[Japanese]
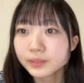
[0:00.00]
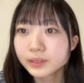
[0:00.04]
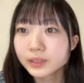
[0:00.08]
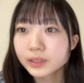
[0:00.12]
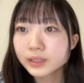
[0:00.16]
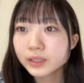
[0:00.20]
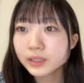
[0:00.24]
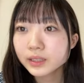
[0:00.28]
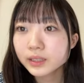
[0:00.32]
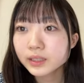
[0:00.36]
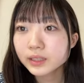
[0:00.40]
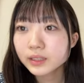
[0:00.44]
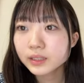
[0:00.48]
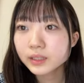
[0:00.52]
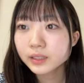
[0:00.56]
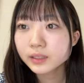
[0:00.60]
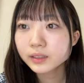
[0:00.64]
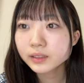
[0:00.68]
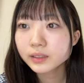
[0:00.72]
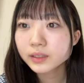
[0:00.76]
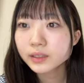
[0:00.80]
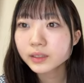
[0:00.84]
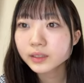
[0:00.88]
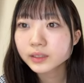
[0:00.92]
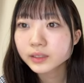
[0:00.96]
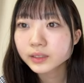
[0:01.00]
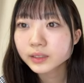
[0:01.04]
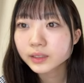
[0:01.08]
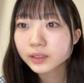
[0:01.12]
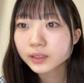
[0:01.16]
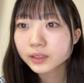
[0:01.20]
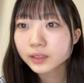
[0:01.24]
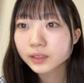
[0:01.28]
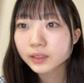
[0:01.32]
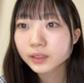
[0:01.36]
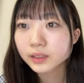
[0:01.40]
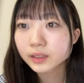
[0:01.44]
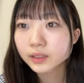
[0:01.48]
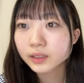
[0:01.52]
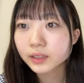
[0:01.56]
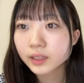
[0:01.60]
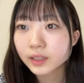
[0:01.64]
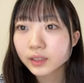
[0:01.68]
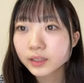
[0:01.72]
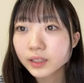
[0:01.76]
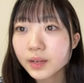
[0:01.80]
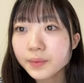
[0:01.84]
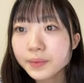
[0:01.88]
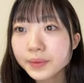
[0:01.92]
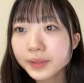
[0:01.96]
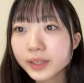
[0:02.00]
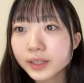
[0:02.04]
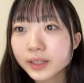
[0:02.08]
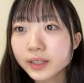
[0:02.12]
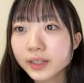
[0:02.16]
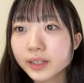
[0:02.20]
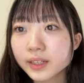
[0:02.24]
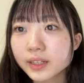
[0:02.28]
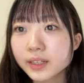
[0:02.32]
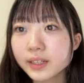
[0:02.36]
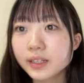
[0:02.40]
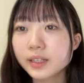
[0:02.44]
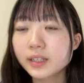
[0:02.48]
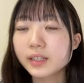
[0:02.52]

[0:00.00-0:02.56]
先で帰る気がしないからあ食べてから入